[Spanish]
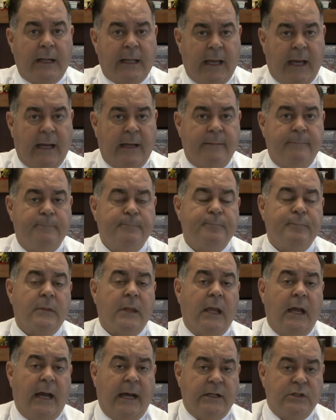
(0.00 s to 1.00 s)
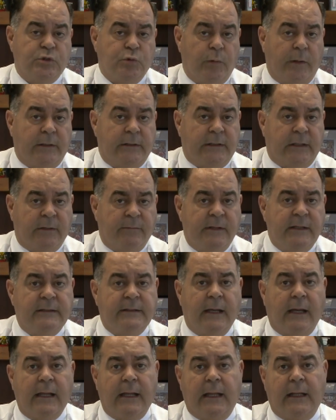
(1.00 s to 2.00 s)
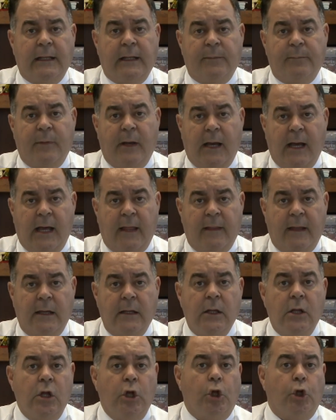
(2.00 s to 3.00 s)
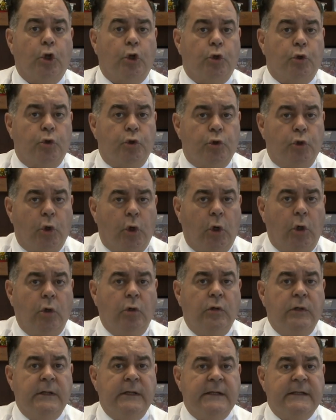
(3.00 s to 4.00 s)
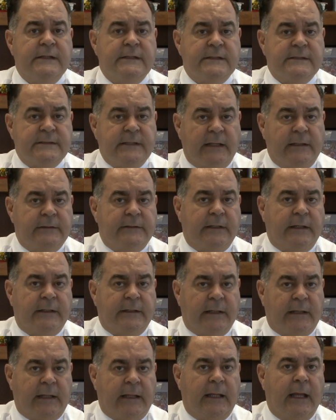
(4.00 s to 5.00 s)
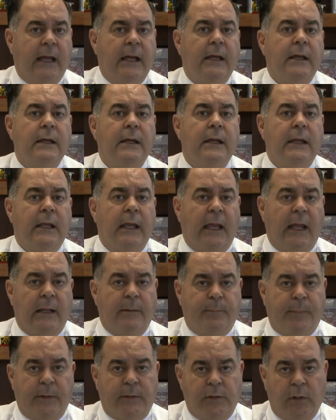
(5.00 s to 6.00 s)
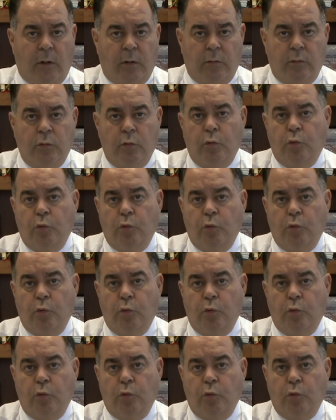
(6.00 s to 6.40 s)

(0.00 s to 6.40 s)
acá a su entrevista en la embajada, no se entretenía el perdón.